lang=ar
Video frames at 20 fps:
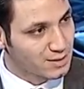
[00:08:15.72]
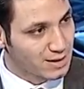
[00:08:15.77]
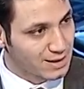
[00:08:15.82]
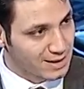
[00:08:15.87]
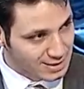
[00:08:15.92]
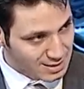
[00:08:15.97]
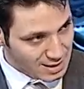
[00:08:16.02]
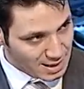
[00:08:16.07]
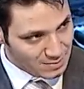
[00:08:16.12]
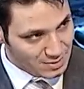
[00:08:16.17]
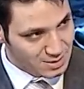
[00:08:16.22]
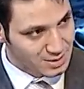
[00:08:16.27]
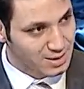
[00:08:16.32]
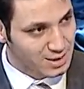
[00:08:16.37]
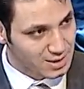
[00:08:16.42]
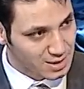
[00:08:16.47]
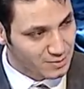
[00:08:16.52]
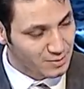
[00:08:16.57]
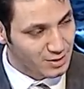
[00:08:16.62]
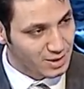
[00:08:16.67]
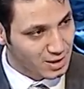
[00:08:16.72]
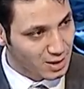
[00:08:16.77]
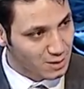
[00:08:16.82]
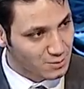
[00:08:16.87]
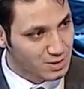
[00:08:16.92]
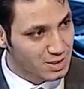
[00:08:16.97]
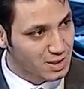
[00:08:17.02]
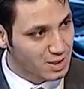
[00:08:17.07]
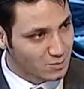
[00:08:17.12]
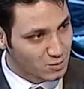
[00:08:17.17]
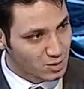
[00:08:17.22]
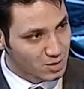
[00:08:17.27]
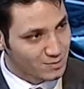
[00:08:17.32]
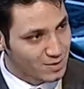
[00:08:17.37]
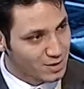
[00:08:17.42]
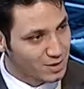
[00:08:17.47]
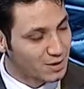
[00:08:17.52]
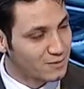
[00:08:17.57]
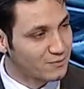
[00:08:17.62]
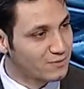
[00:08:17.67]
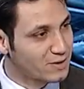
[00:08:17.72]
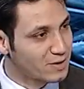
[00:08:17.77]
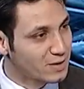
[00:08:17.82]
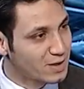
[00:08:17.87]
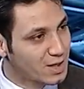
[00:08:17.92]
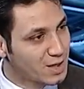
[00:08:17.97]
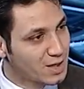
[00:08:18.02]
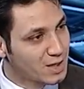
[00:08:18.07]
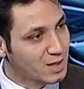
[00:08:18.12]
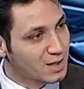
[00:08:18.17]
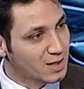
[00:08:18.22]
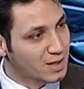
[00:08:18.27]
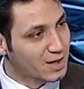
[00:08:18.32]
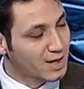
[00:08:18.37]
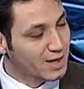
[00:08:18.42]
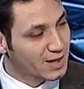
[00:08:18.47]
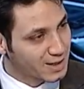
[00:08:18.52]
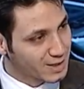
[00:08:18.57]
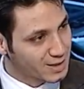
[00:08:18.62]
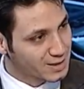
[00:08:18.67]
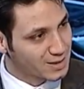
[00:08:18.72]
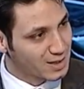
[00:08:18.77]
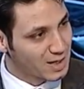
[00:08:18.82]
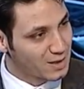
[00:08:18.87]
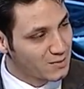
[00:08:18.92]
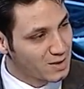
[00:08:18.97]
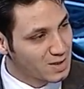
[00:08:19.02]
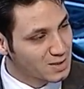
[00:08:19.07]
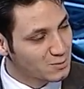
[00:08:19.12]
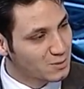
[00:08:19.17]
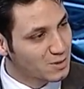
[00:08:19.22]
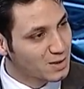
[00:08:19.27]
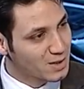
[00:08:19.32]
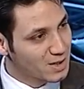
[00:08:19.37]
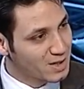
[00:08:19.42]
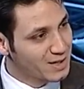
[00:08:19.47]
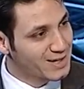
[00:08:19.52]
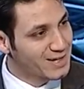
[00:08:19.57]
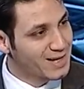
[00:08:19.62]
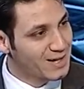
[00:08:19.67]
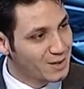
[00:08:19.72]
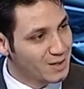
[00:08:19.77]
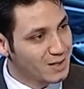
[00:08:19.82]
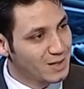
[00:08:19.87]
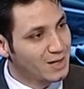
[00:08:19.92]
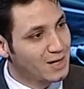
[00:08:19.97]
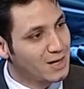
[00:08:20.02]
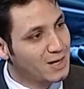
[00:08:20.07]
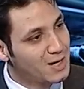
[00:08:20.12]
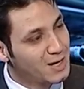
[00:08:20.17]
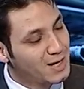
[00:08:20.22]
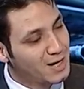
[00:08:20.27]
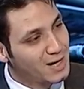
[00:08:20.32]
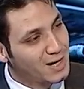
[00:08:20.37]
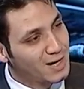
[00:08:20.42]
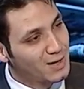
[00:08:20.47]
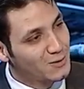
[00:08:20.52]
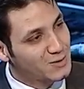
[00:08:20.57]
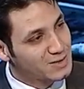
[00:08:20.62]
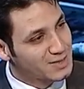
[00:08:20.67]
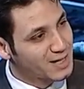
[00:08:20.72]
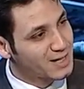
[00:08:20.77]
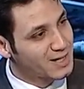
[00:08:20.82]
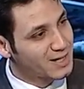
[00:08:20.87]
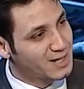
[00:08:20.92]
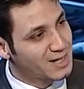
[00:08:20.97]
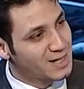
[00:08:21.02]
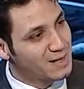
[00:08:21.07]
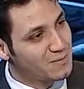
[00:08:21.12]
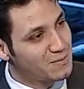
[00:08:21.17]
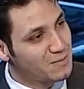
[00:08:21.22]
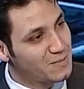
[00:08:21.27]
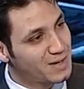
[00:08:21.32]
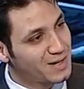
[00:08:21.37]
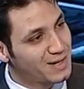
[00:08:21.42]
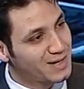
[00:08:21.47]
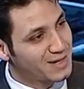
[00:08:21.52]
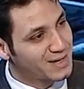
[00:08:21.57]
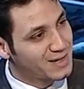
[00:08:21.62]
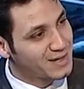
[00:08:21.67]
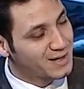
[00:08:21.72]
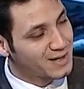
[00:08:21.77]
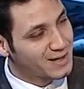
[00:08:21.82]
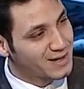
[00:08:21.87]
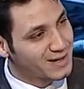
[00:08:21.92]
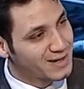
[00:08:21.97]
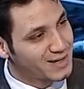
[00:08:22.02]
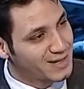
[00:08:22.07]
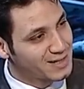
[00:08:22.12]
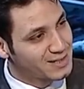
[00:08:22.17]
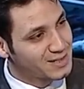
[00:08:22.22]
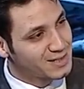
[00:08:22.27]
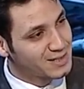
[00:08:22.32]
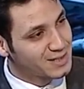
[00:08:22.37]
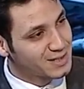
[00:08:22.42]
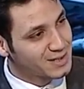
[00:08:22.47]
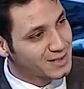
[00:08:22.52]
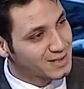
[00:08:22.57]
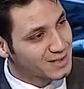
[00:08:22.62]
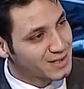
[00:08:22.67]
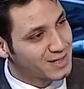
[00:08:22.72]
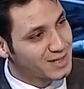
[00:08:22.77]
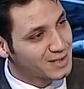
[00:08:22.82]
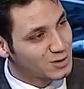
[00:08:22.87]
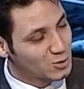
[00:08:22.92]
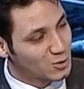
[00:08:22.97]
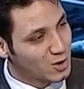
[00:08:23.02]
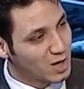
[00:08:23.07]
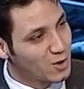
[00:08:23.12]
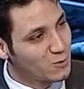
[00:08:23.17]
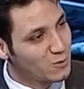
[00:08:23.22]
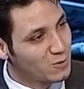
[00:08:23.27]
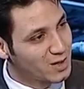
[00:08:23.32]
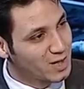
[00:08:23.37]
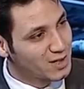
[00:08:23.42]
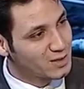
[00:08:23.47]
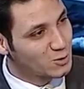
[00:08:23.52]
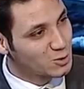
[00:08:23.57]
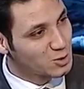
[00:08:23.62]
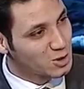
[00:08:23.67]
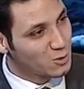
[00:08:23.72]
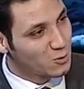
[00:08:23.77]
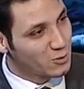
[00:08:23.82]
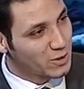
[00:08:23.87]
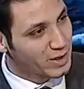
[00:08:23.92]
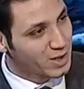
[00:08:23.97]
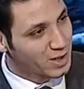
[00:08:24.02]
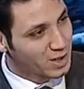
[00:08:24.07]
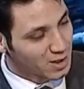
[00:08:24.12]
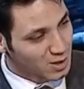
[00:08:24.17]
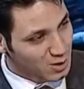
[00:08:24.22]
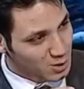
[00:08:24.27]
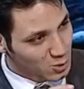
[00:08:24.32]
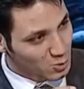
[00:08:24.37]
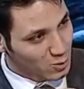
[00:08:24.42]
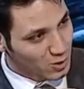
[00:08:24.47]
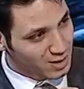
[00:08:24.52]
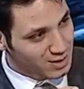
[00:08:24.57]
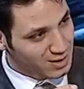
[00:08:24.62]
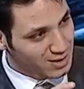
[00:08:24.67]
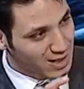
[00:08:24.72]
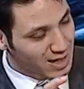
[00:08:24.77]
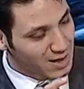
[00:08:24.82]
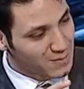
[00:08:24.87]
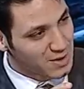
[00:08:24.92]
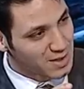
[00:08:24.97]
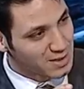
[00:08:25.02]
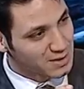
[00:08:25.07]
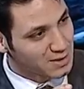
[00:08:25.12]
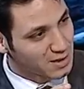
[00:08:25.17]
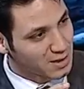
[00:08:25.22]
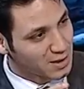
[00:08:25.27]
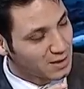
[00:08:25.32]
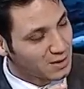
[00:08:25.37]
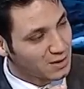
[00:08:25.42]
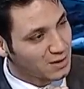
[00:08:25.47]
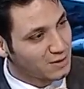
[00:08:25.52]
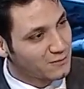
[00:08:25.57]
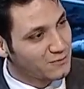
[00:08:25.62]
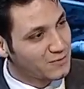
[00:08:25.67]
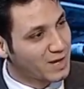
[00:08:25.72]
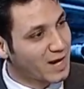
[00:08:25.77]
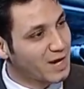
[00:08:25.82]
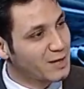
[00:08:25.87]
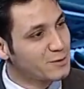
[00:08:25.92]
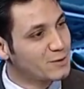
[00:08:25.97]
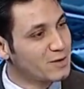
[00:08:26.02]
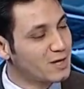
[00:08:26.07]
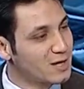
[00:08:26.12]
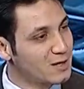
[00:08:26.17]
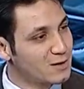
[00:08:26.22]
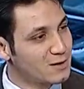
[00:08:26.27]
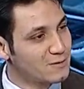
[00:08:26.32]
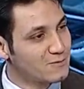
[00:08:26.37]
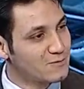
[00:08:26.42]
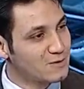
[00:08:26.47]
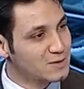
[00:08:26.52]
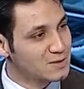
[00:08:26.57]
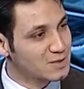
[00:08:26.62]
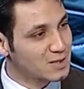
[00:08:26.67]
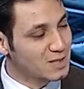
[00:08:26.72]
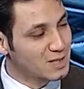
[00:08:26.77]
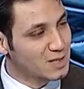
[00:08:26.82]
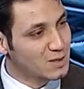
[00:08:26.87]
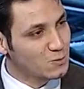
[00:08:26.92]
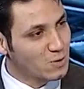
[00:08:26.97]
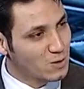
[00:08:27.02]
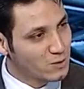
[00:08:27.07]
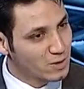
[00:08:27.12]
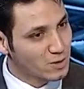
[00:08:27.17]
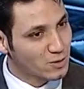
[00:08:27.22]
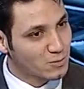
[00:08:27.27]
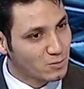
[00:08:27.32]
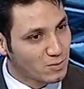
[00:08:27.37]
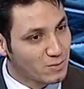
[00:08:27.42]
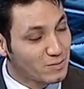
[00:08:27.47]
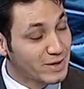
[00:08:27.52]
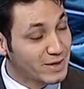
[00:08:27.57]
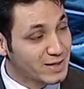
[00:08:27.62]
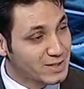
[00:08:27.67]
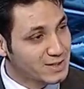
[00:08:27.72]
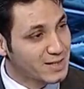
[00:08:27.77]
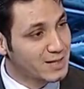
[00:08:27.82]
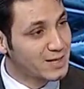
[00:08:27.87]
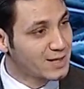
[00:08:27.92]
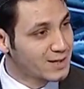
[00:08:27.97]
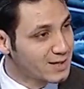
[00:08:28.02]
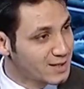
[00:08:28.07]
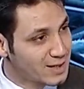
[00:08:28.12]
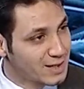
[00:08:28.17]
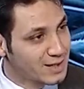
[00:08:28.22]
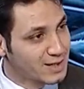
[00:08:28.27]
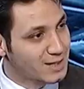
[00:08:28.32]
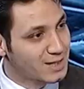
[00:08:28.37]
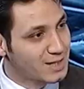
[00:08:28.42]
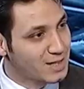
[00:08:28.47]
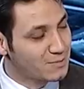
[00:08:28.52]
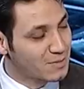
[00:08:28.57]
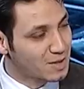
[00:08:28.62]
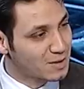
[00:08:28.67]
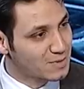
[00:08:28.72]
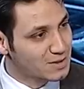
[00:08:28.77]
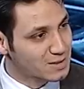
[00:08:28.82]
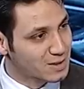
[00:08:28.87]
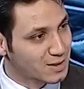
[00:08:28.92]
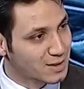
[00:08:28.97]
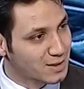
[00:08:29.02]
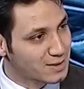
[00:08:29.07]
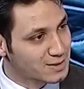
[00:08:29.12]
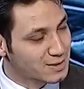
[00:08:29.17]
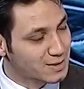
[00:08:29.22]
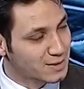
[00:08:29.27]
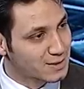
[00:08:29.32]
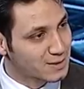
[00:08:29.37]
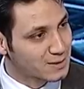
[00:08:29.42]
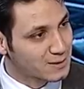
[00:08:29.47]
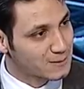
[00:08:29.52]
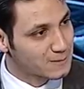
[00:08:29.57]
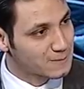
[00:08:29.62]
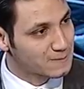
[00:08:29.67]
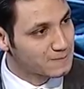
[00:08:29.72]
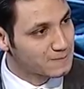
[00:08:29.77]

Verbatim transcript: الإسلام السياسي بين قوسين المتمثل في حركة حماس وكذلك أذل وسائل الإعلام التي كانت تحاول أن تشوه صورة حماس في أعين الفلسطينيين وهنا ربما رسالة إلى الإعلام المصري أليس كذلك؟